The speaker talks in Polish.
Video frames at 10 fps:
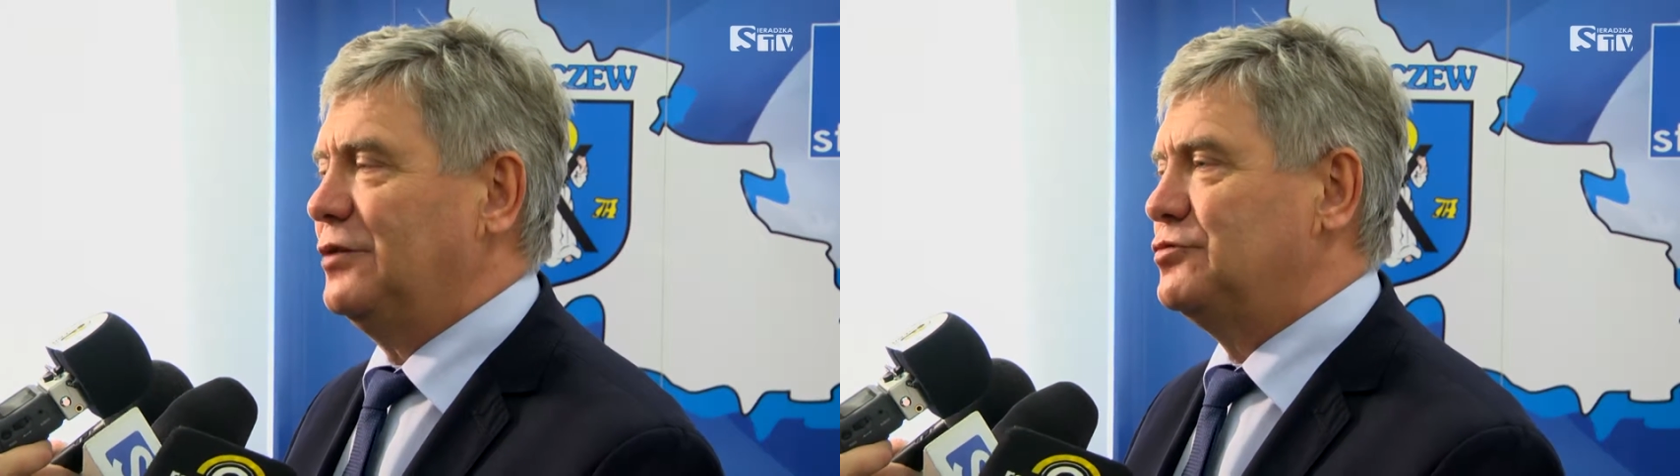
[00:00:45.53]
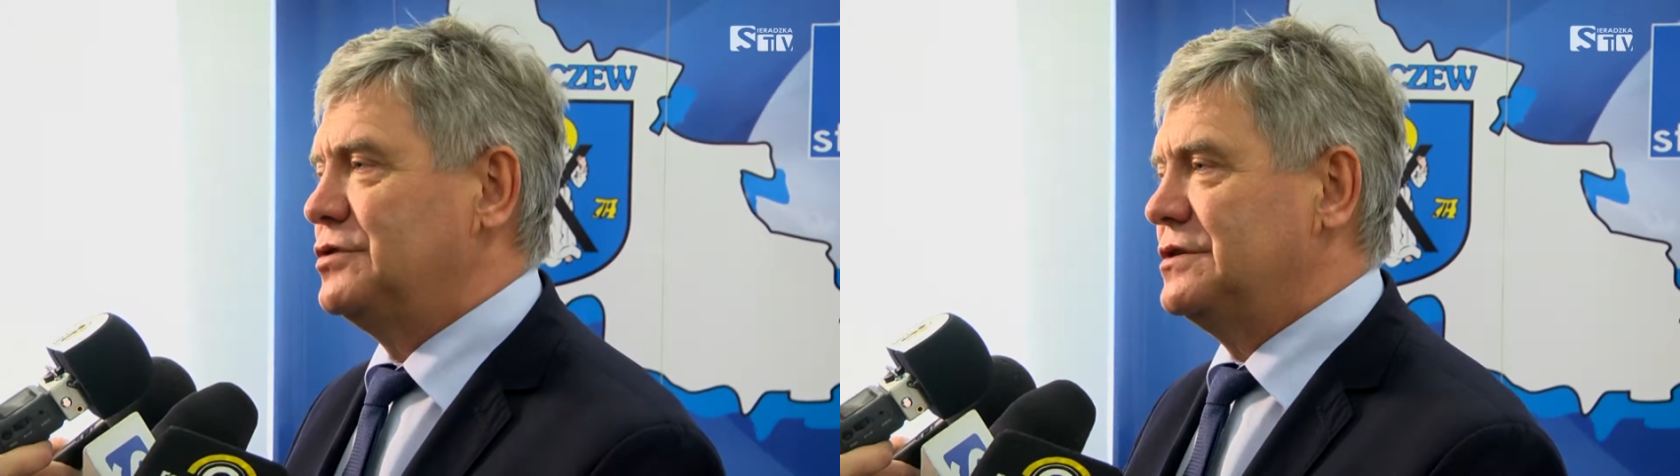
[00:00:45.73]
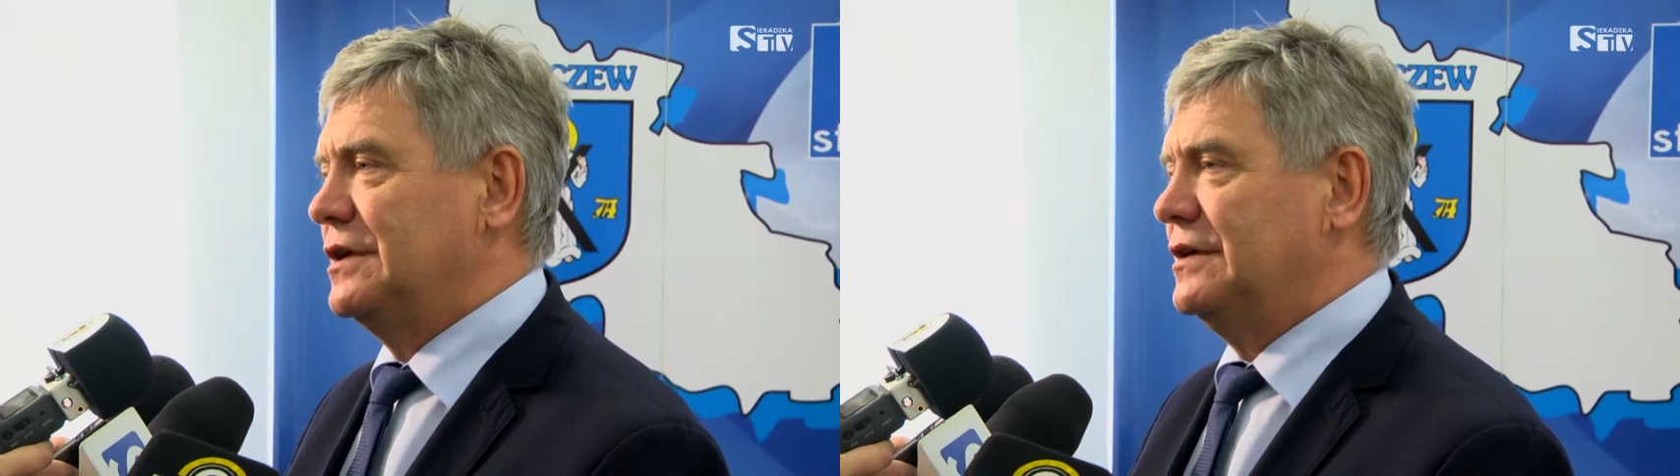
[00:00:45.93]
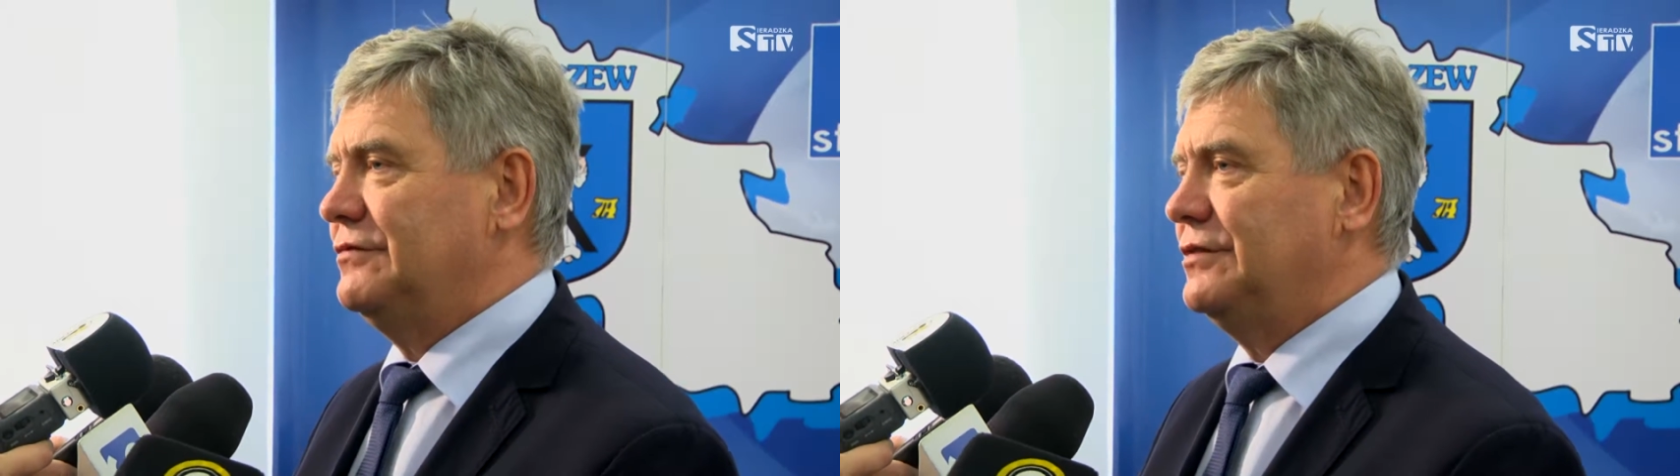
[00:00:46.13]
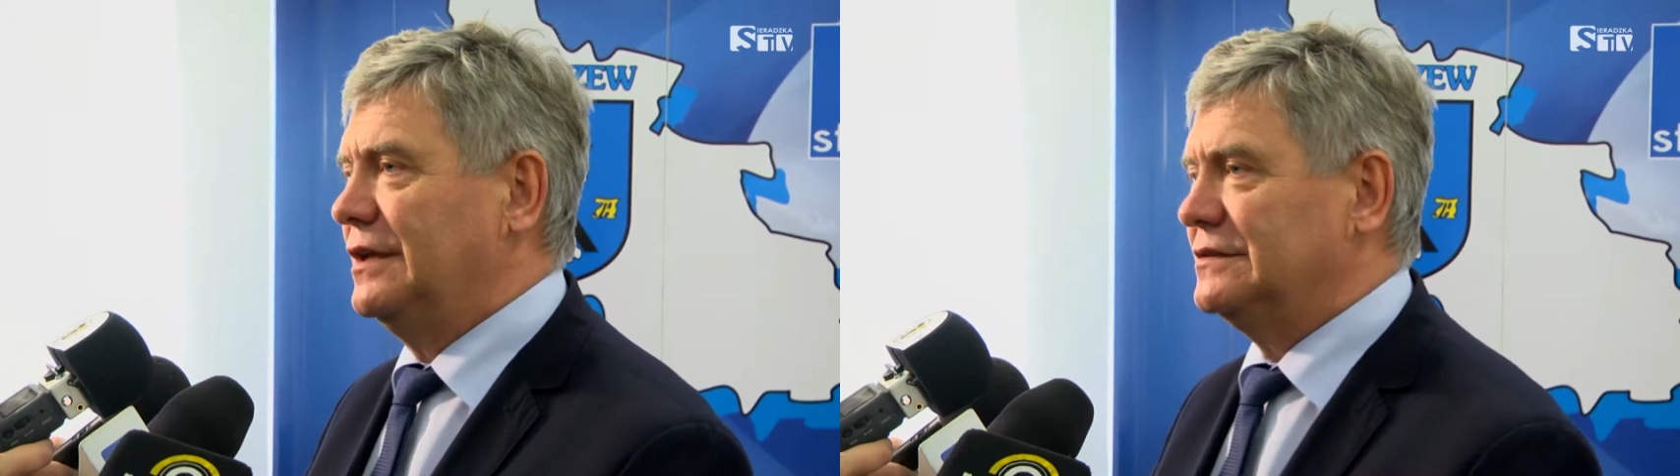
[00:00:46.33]

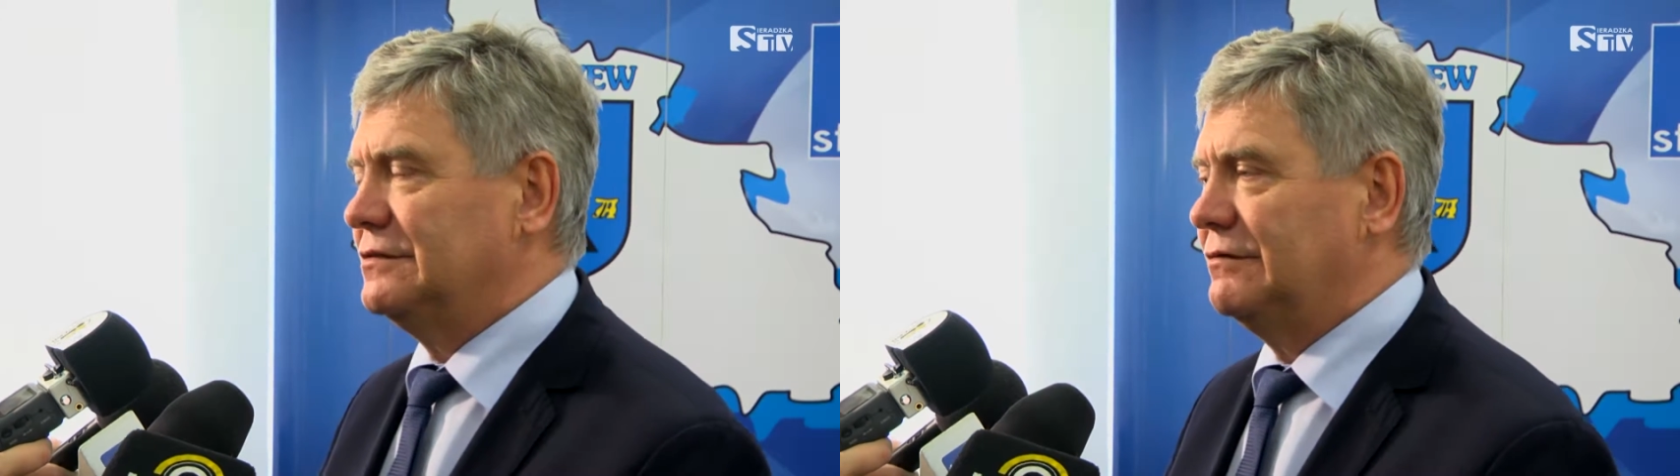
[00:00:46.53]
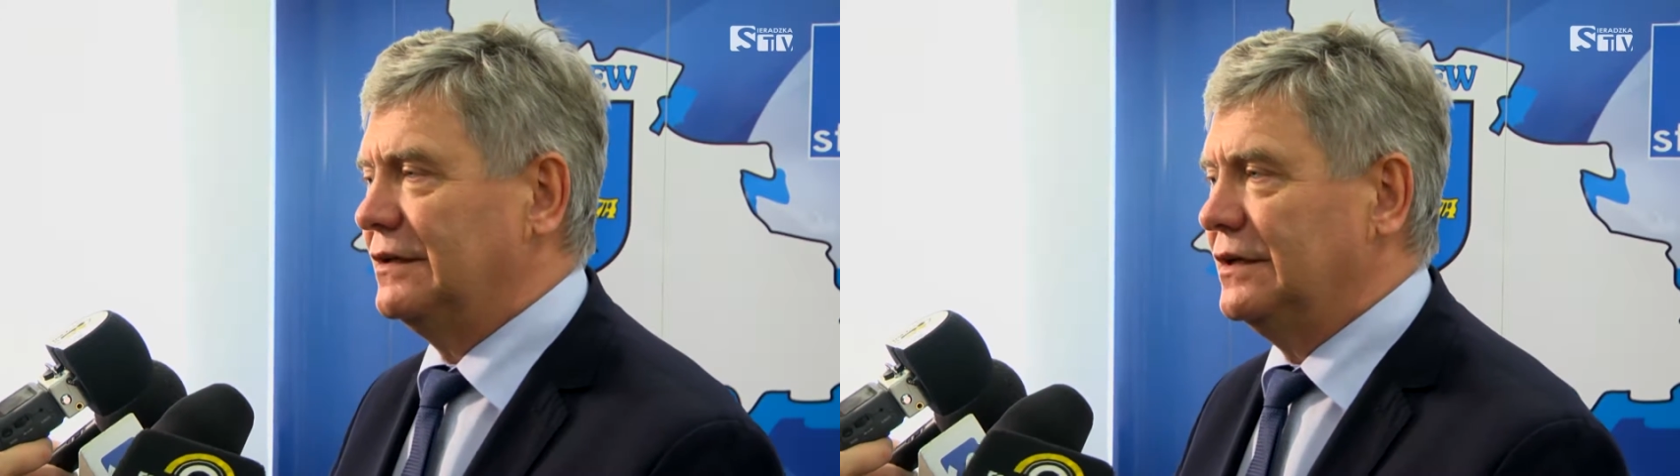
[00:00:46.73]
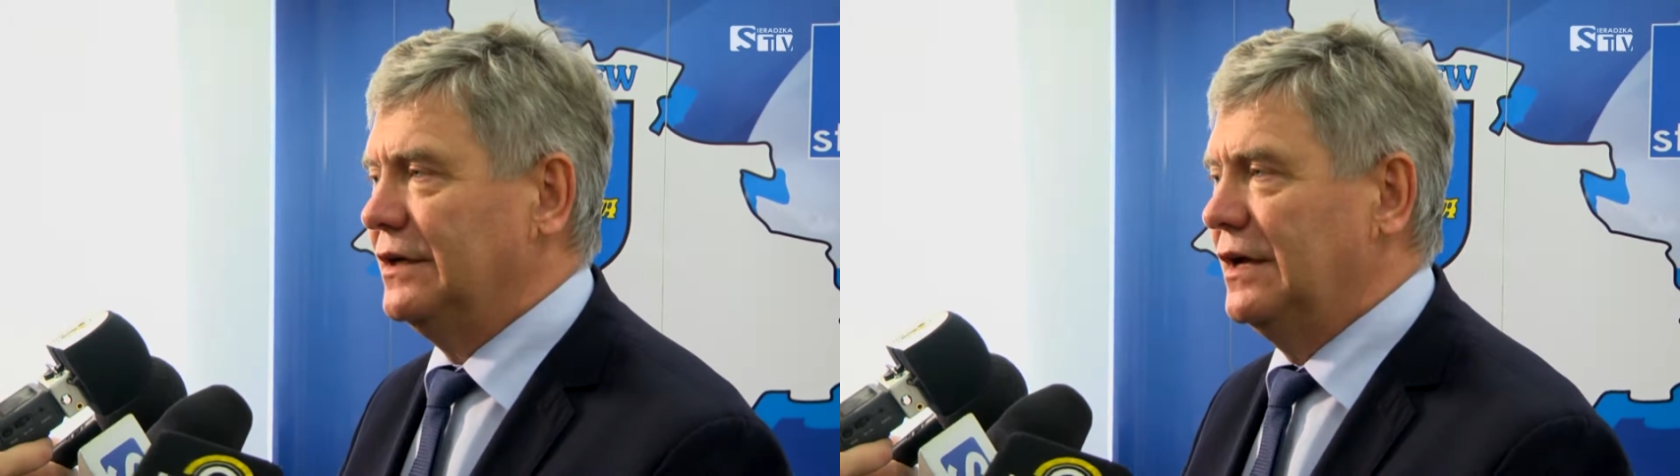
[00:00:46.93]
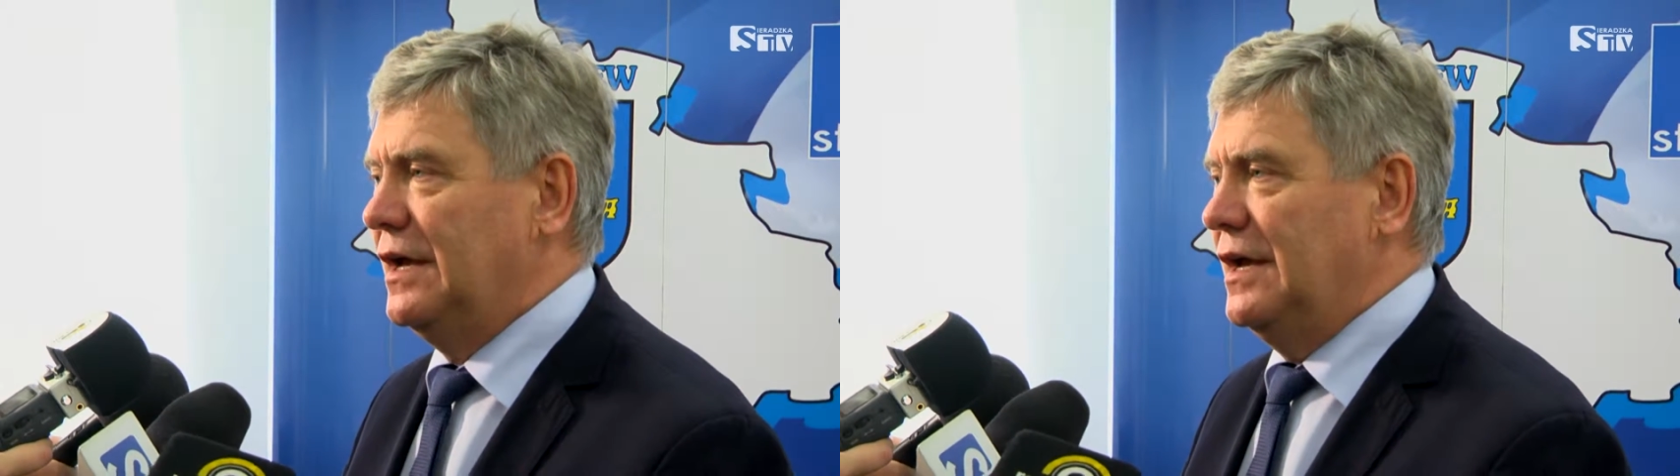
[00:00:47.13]
nauczycieli, finansowanie